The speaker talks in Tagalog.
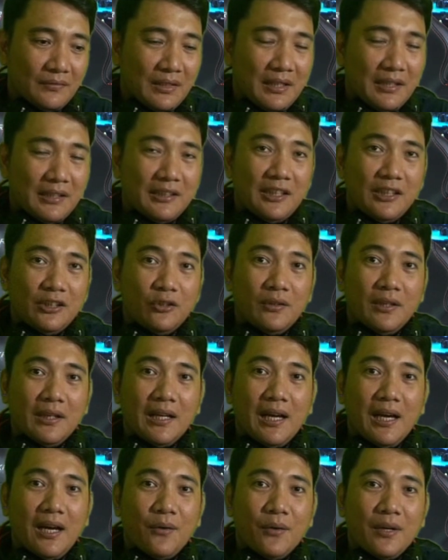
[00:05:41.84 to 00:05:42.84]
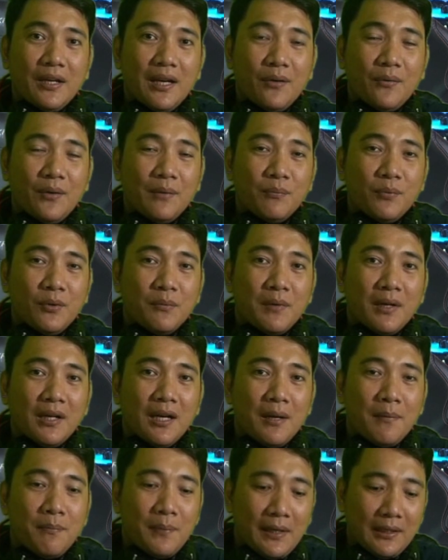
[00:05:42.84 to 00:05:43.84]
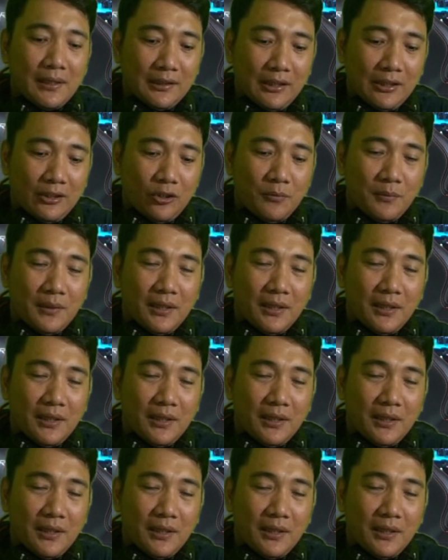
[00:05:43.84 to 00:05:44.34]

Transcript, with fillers: Dito nag-aaway-away po yung magkapartido mga